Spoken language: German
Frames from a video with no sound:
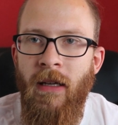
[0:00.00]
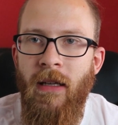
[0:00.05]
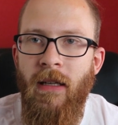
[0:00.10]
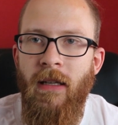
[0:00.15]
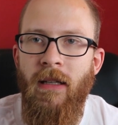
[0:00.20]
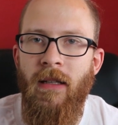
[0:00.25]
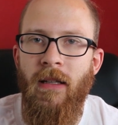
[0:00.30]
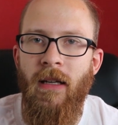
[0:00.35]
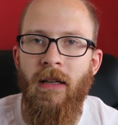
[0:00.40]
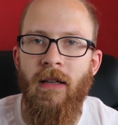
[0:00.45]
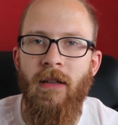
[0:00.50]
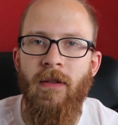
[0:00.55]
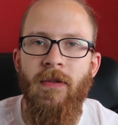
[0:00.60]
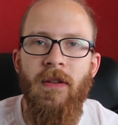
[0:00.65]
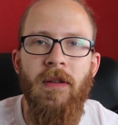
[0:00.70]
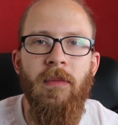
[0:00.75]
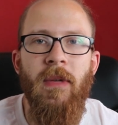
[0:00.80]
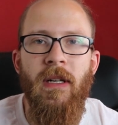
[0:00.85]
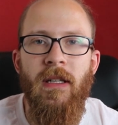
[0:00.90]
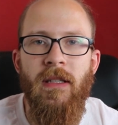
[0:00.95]
ich danke
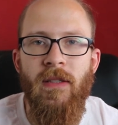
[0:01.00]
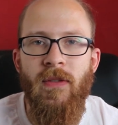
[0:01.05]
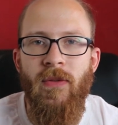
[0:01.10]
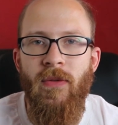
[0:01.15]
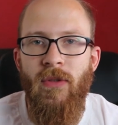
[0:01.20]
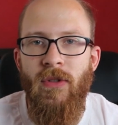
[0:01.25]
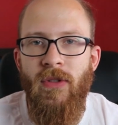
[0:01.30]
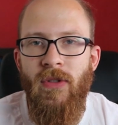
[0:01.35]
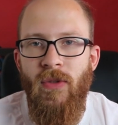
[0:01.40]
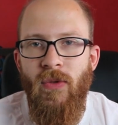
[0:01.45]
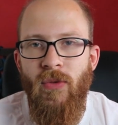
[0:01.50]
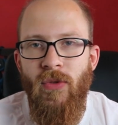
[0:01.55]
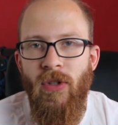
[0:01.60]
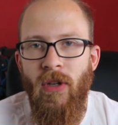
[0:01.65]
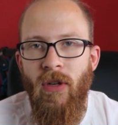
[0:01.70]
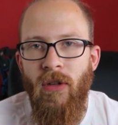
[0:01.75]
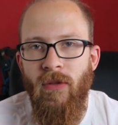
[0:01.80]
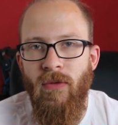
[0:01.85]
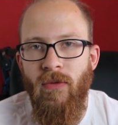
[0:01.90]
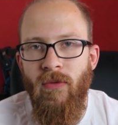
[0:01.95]
vielmals fürs
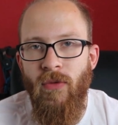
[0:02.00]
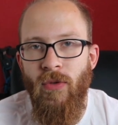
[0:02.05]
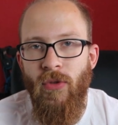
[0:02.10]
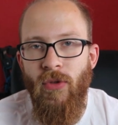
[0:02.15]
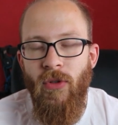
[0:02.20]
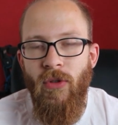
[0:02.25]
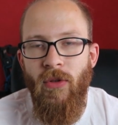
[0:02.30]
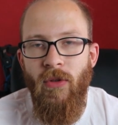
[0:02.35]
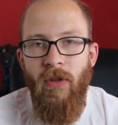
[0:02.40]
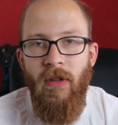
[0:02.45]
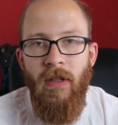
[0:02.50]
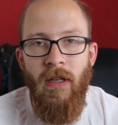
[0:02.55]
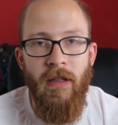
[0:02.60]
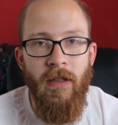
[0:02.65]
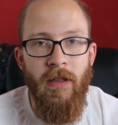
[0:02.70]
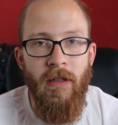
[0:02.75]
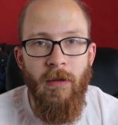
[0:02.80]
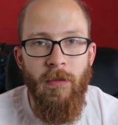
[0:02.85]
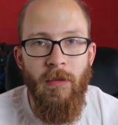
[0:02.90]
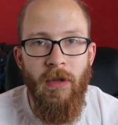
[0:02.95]
Zuschauen und wünsche euch noch einen
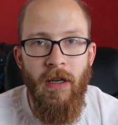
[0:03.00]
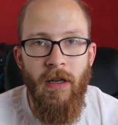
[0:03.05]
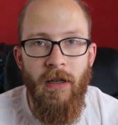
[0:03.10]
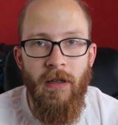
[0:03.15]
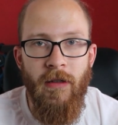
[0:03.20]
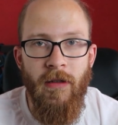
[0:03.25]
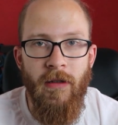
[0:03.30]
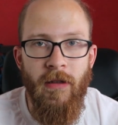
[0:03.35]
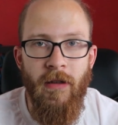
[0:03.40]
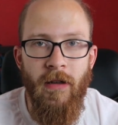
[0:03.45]
angenehmen Tag.